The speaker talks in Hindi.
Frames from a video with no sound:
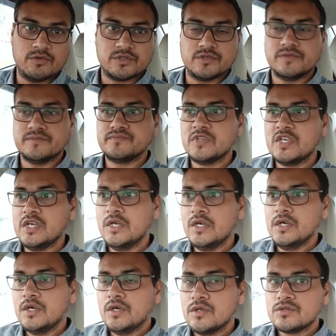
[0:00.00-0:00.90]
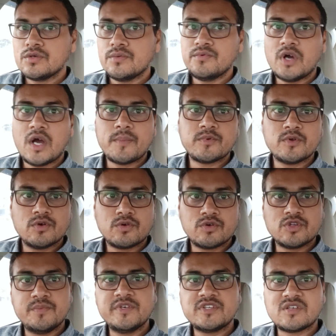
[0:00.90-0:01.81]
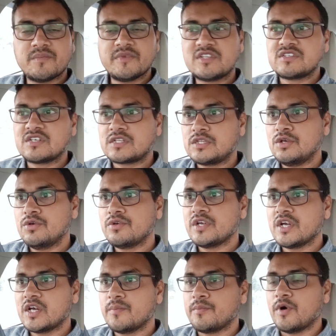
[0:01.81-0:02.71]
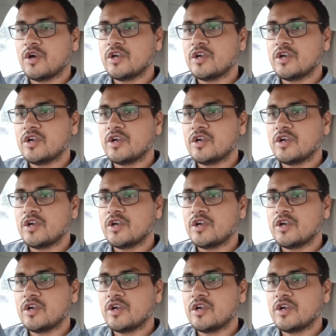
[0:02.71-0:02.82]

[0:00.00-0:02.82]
हो तो वो आप लोग खुद भी समझ सकते हो कि अगर